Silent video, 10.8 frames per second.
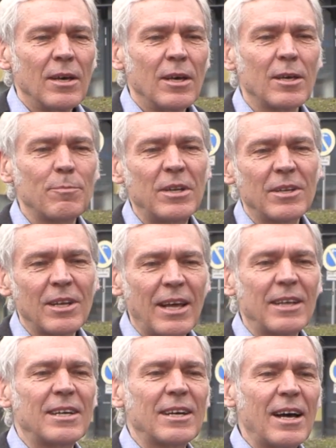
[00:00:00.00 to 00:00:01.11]
Ich bin
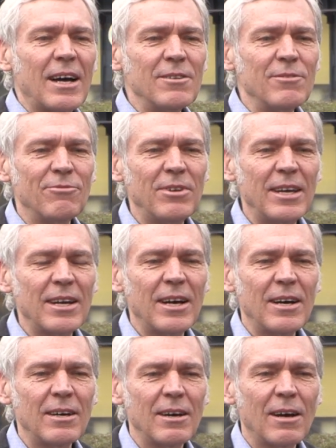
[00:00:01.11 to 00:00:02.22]
gelernter
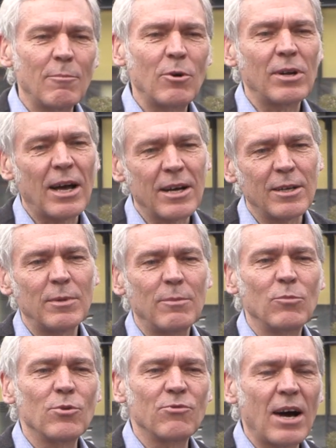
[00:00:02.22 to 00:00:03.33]
Krankenpfleger, habe auch lange in dem
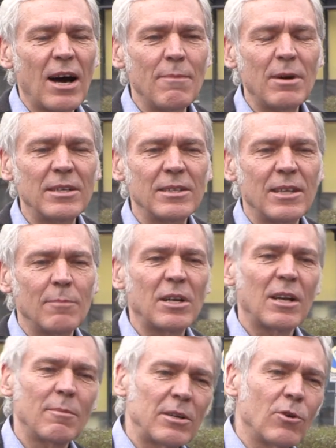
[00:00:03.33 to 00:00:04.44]
Beruf gearbeitet, habe
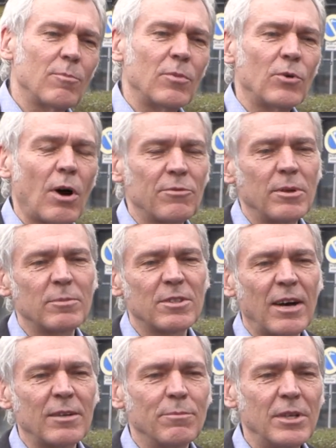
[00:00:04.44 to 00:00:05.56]
dann aber noch auf dem
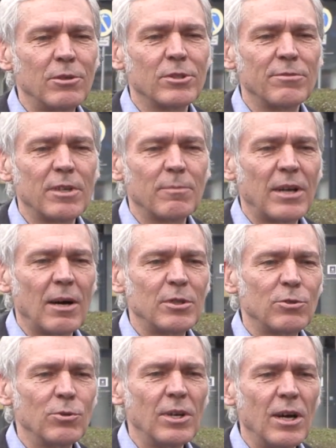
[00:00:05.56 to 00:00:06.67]
zweiten Bildungsweg mein
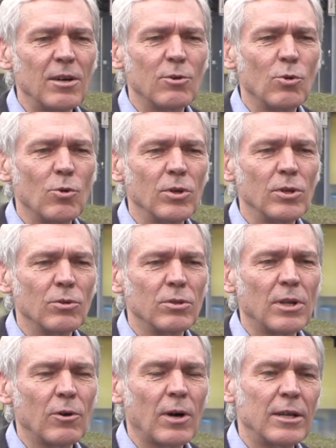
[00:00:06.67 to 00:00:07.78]
Abitur nachgeholt
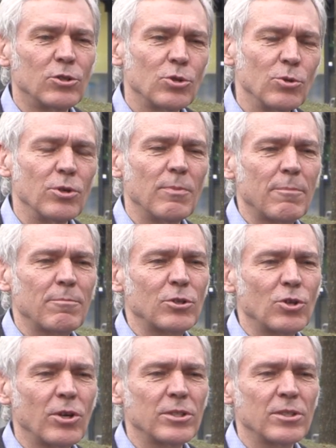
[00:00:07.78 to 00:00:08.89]
und auch ein Studium
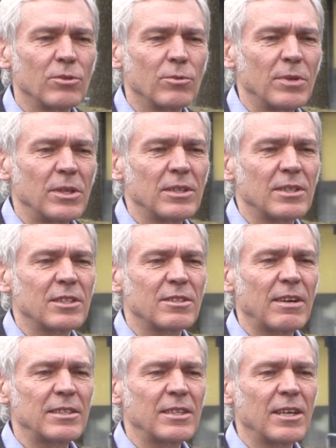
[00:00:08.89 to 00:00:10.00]
abgeschlossen und bin jetzt seit
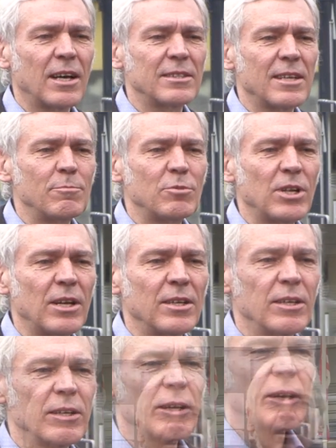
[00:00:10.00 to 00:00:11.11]
20 Jahren
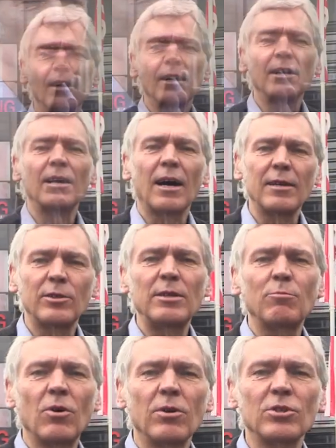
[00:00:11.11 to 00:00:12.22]
selbstständig in der
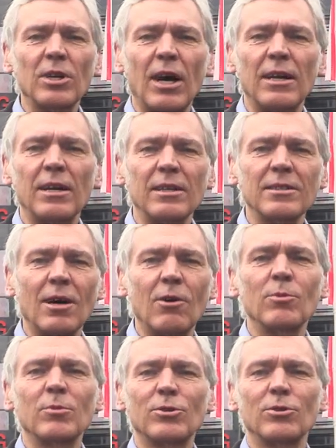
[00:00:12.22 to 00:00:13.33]
IT-Branche, allerdings
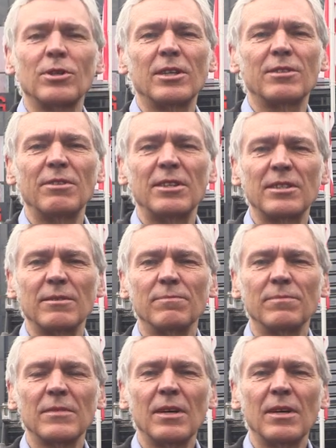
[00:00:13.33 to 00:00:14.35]
auch im Gesundheitswesen.